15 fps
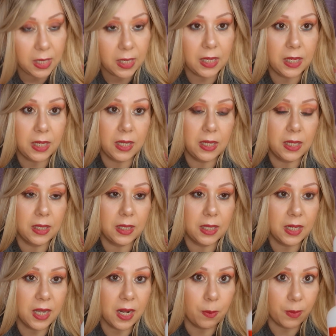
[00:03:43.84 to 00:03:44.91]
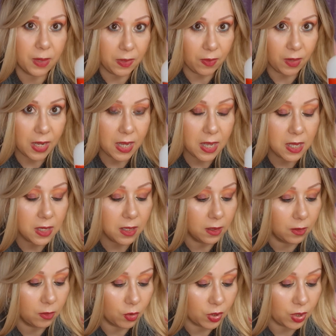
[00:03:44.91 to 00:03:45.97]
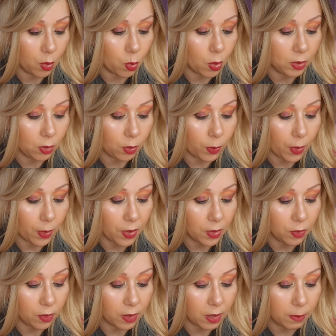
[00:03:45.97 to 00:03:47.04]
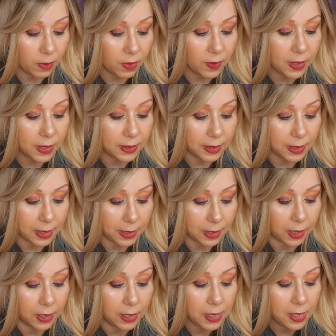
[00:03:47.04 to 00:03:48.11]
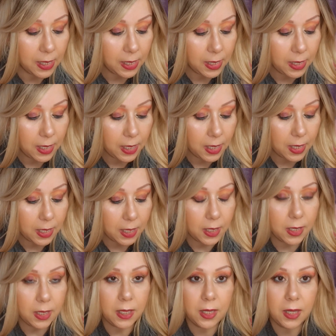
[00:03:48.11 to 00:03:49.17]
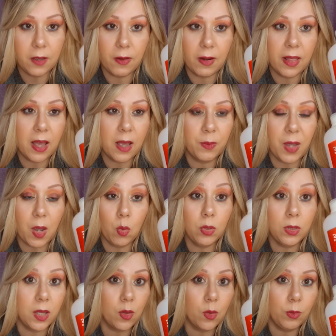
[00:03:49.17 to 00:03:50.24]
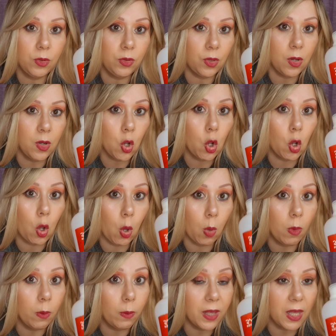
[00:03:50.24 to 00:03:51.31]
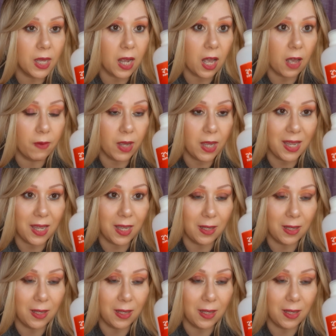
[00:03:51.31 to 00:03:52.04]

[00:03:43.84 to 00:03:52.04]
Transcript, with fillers: Y tiene almendra, no sé cuánto por ciento de almendra tiene. Y de verdad me ha gustado un montón cómo me dejaba